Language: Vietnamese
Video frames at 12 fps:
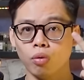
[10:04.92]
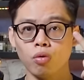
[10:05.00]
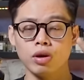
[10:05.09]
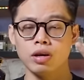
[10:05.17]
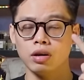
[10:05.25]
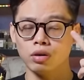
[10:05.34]

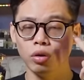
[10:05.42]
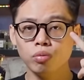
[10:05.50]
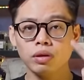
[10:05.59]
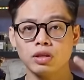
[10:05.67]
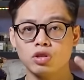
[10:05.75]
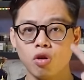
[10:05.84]
mùi ở
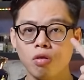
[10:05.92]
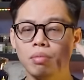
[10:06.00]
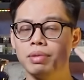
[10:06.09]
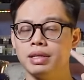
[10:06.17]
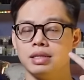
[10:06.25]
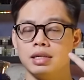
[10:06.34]
đúng cái chỗ
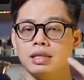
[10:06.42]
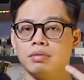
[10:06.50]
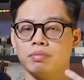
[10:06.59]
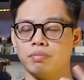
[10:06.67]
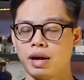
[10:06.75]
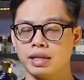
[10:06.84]
mà mình xịt
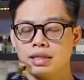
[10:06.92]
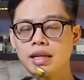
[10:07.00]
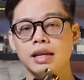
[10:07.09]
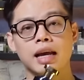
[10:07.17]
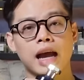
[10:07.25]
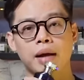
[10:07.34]

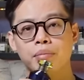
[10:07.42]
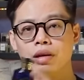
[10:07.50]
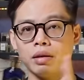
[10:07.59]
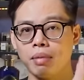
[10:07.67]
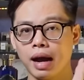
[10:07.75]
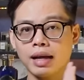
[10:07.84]
Basilia
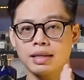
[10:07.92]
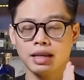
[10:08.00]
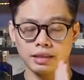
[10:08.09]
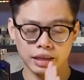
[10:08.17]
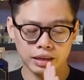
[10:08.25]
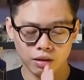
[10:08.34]

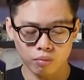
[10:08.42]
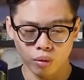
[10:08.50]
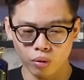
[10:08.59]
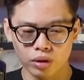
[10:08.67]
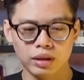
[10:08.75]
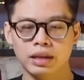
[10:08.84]

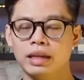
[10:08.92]
13ZZ01